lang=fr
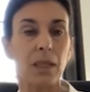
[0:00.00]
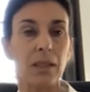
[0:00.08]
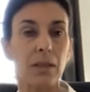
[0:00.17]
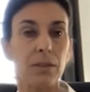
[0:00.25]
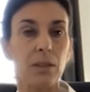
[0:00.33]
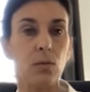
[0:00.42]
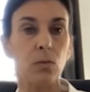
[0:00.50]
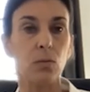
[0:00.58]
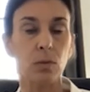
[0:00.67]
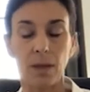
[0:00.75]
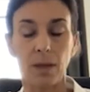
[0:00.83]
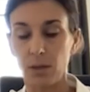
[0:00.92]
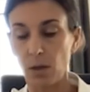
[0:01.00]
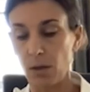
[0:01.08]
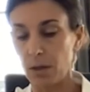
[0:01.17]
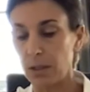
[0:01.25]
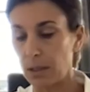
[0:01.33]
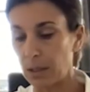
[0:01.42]
la définition du travailleur,
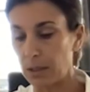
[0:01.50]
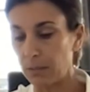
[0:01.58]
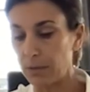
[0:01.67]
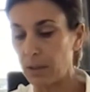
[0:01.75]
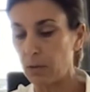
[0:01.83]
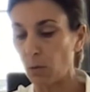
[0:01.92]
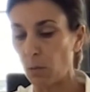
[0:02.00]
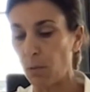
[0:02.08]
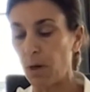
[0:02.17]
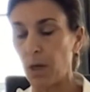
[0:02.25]
la définition